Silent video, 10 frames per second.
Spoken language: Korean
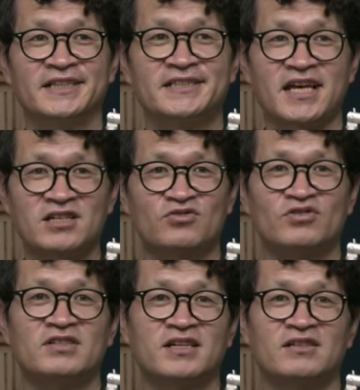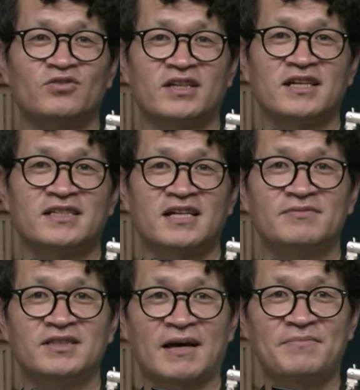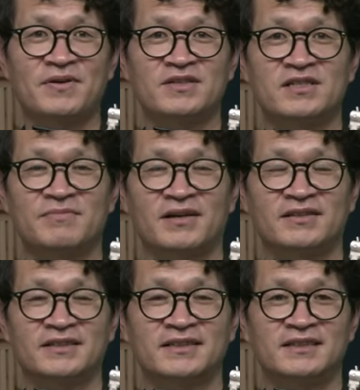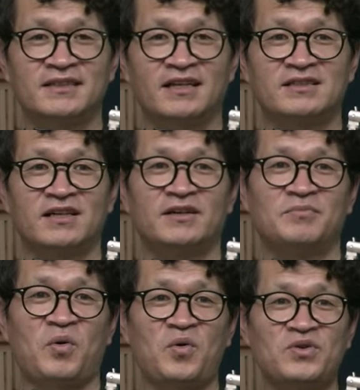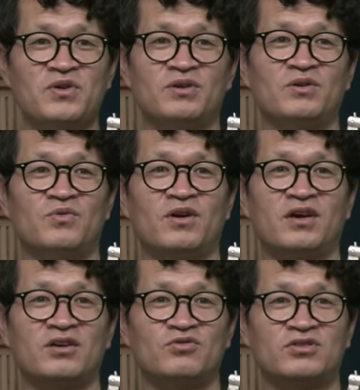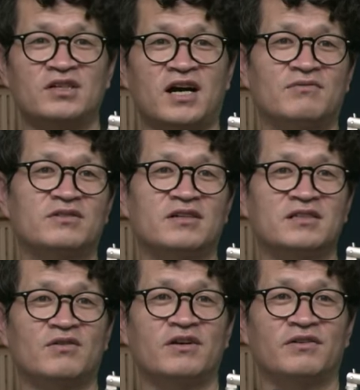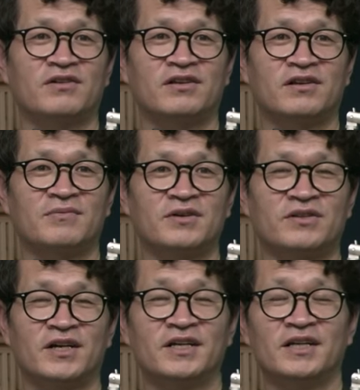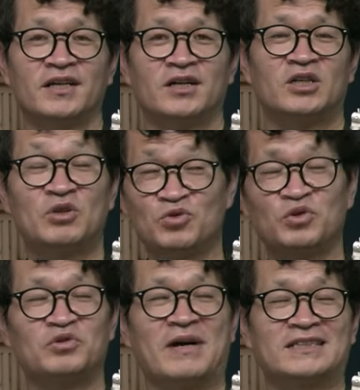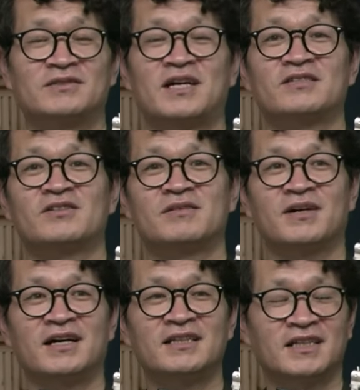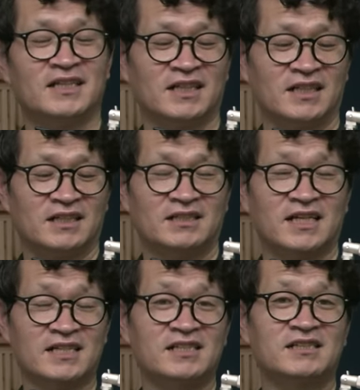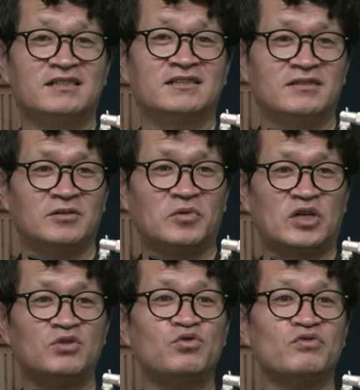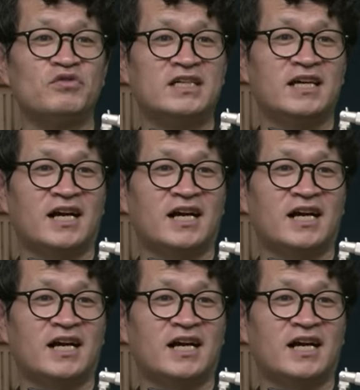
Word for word: 채식주의자는 굉장히 짧은 단편이지만은 이게 이제 폭력이 왜 육식 가부장제와 연결되냐면 어, 기후위기도 말씀하셨지만 사실 그 기후위기의